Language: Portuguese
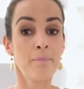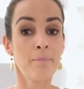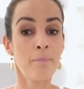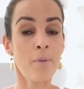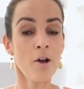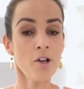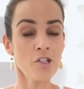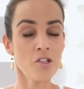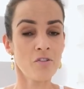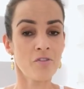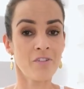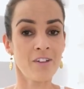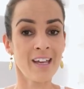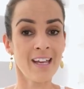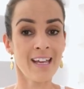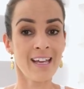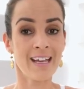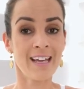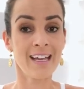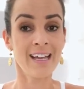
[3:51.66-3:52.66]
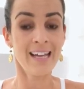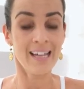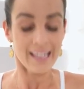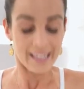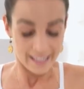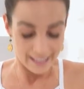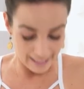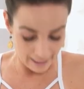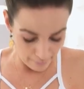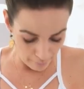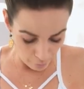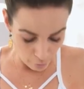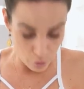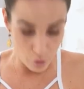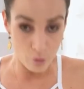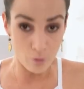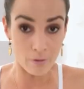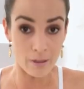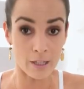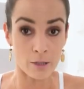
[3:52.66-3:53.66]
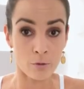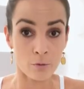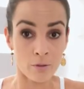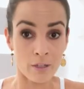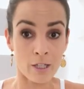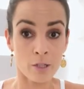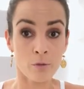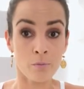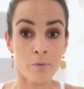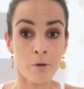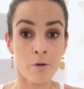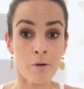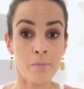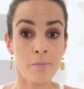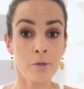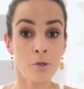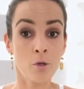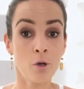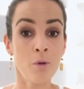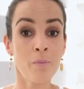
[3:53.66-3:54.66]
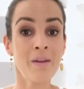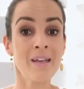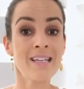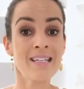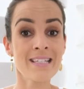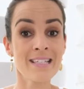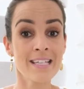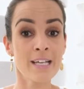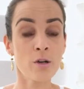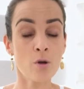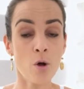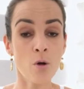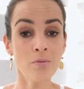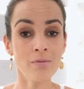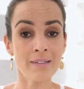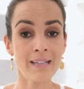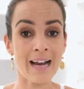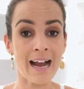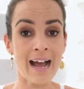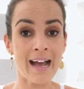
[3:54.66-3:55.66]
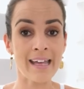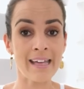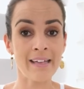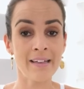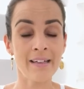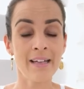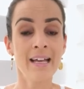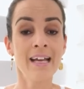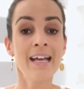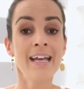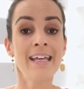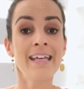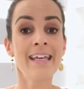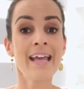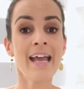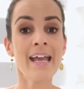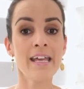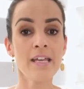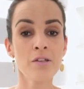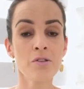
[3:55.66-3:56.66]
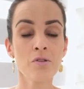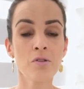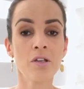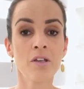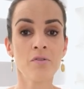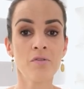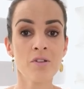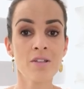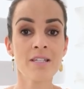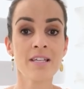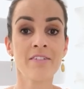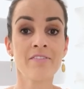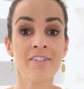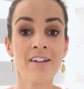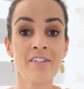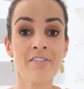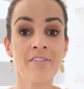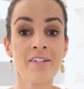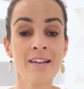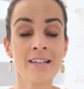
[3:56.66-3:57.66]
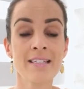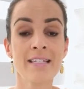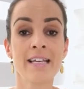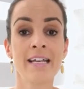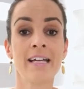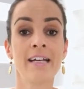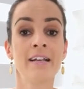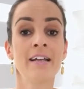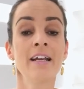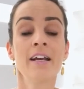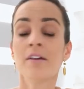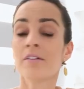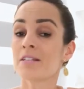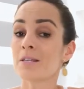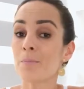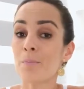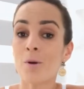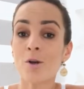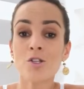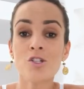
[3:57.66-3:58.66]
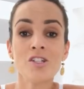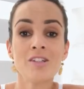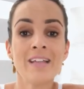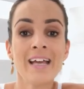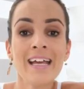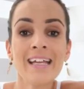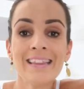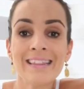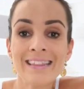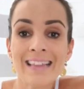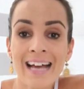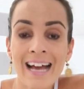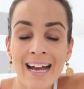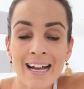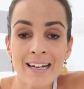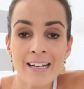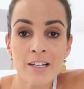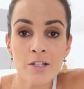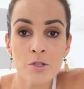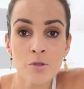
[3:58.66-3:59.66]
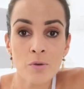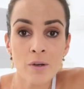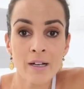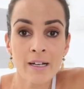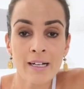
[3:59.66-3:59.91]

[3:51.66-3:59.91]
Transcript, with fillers: Pode ver que a é musculatura do meu abdômen se contrai. E é isso que você vai fazer. Você pode deitar na sua